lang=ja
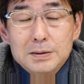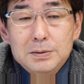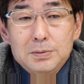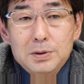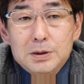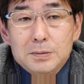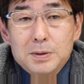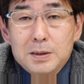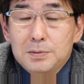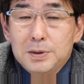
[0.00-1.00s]
日本一
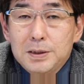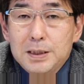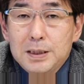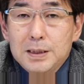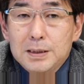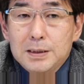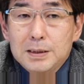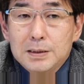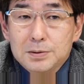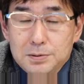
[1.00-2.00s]
バリアフリー化
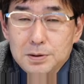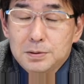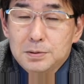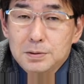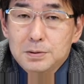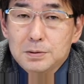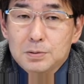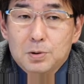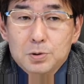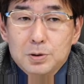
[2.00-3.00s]
が進んでる
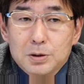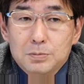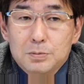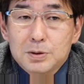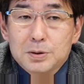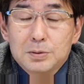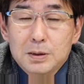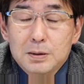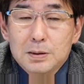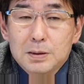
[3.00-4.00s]
工場だと思いますよね。